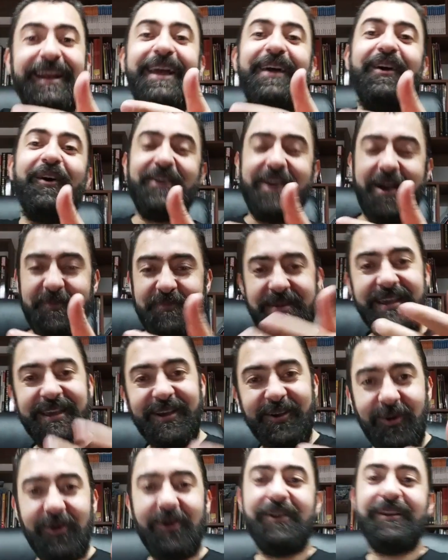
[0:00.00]
le, doy a mi
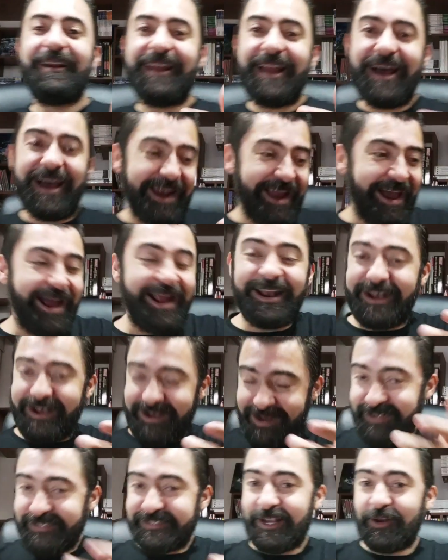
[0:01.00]
hijo la, la,
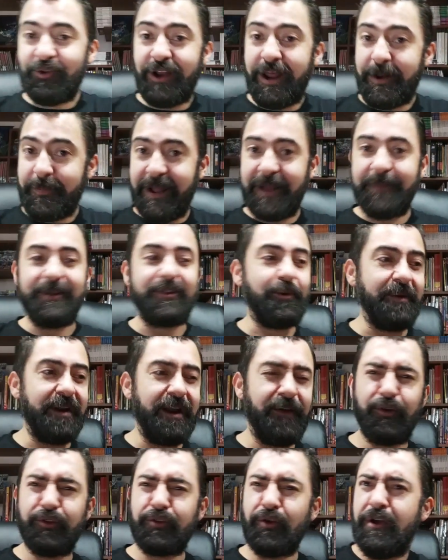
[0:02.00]
el celular para que me tome
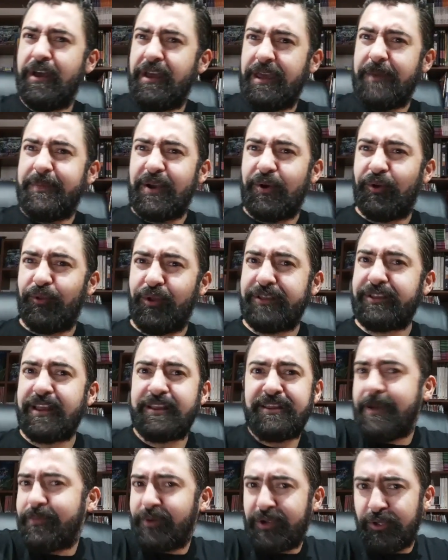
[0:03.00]
la foto y mi hijo no
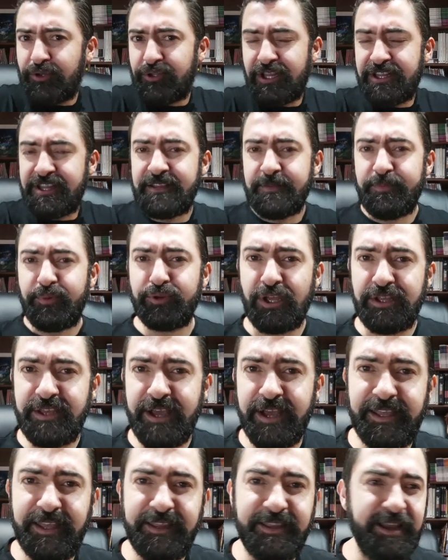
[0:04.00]
entendía porque no tenía ni puta
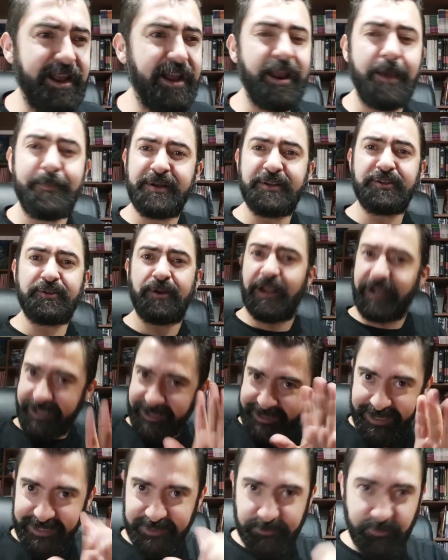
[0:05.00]
idea quién era la persona,
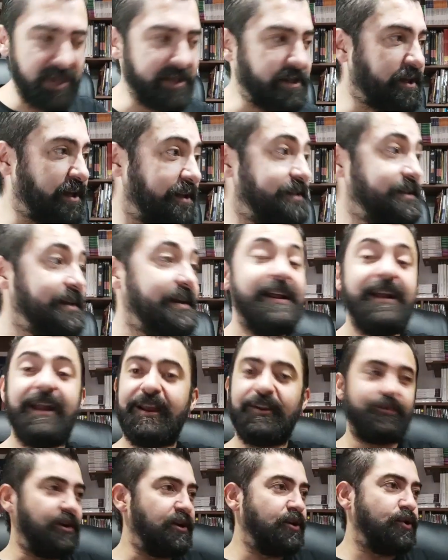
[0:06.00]
que ya les voy a decir quién es.
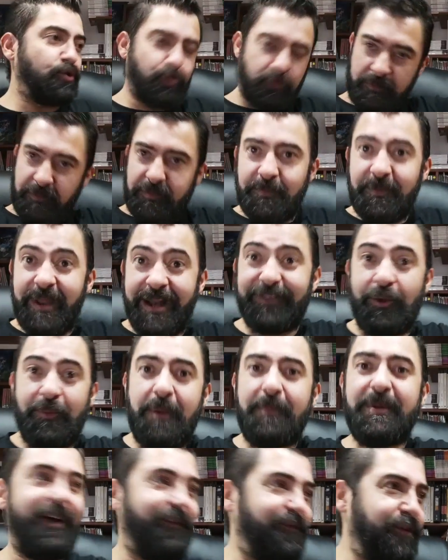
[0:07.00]
Entonces le digo, mira,
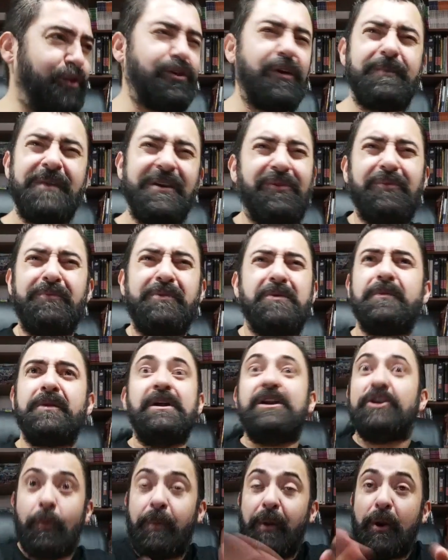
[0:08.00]
tómame la foto. Y me dijo, pero,
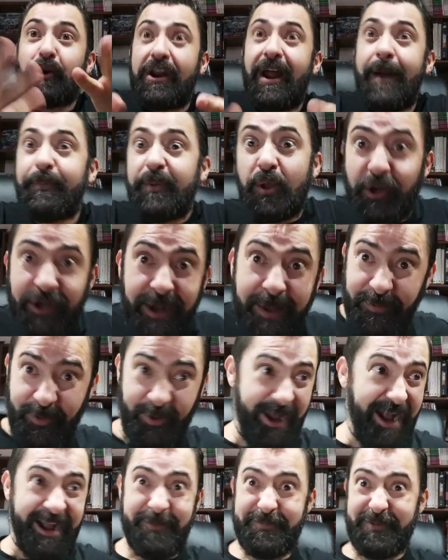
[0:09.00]
rápido,
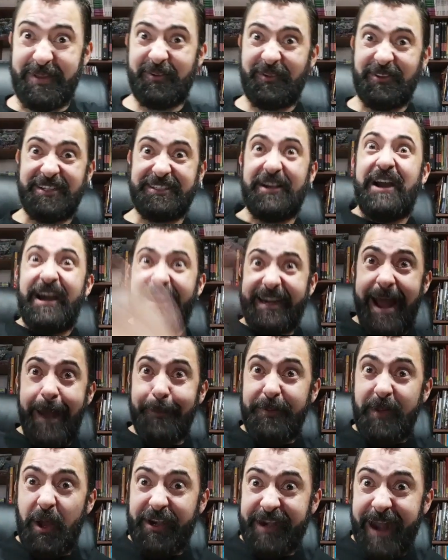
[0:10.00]
rápido, que qué pedo con el Rápido,
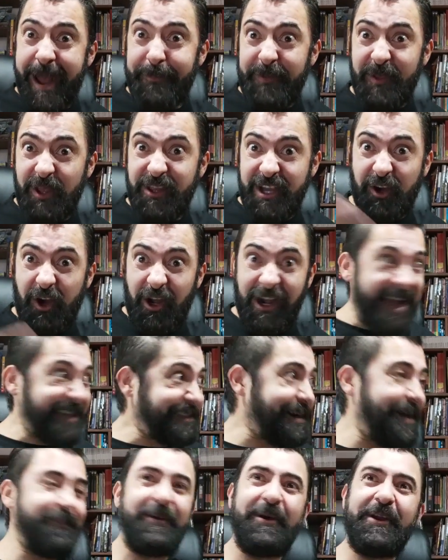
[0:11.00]
rápido, Nicolás,
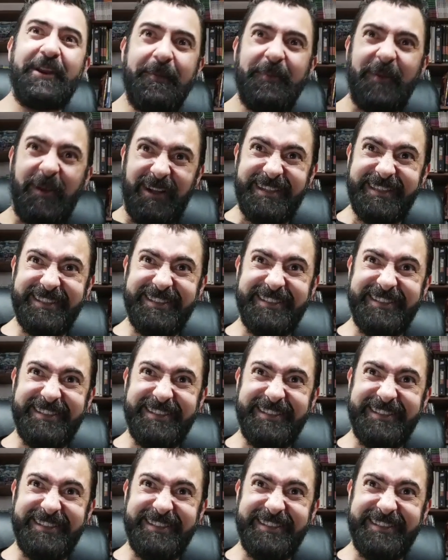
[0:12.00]
rápido, rápido,